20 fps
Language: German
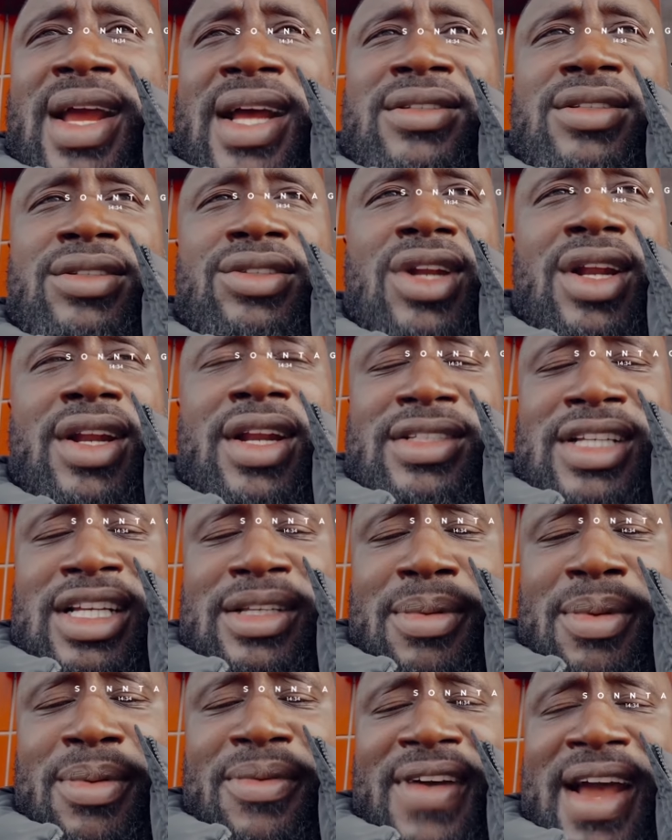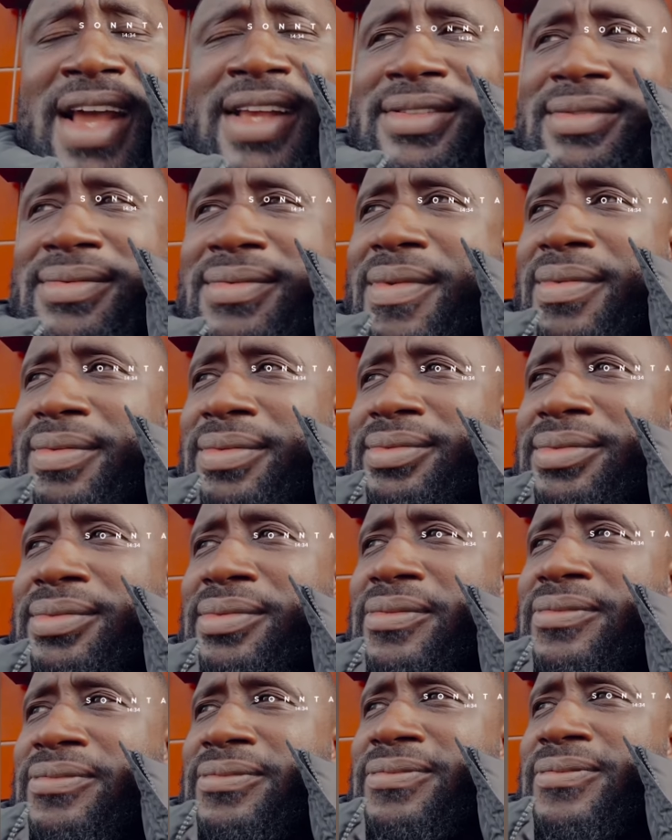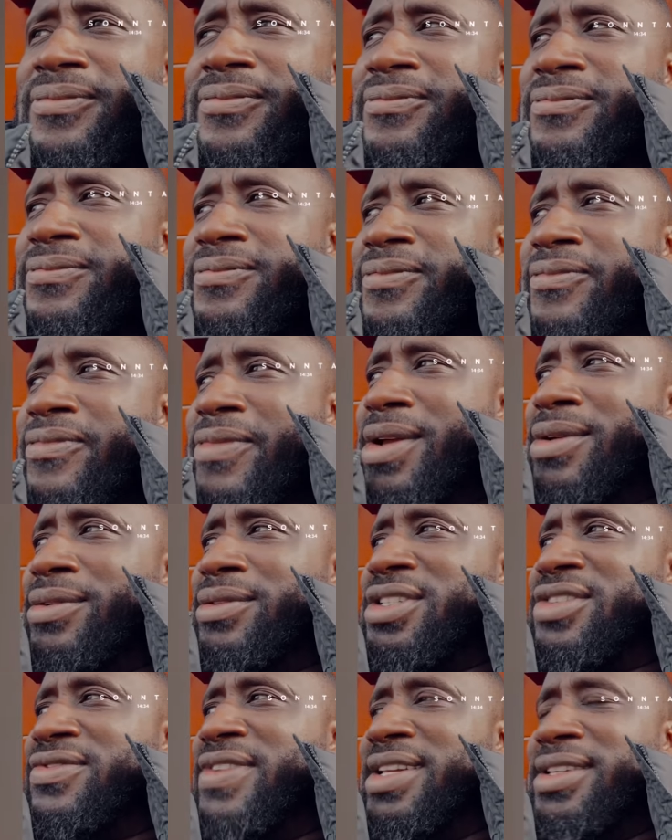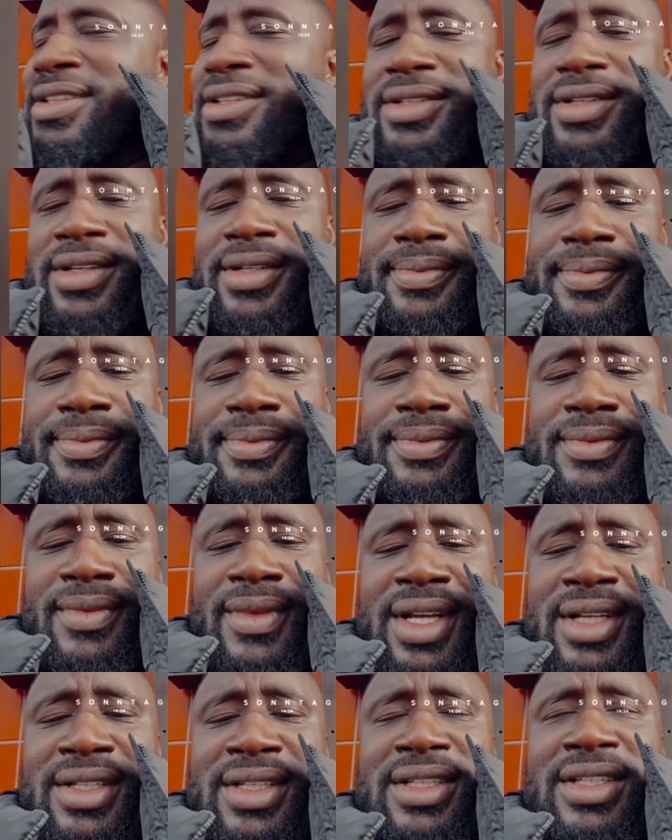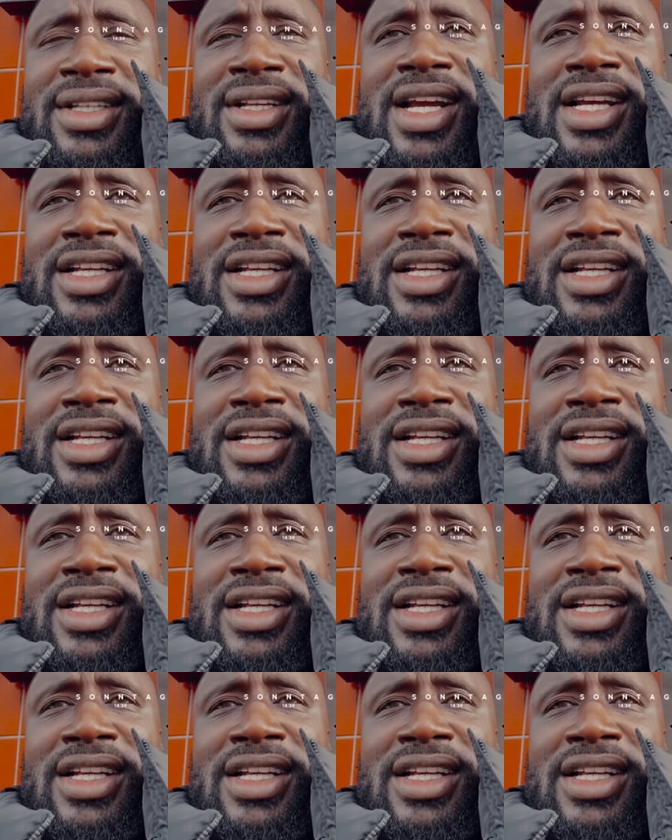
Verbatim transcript: erstens soll er das erstmal beweisen. Und zweitens ist das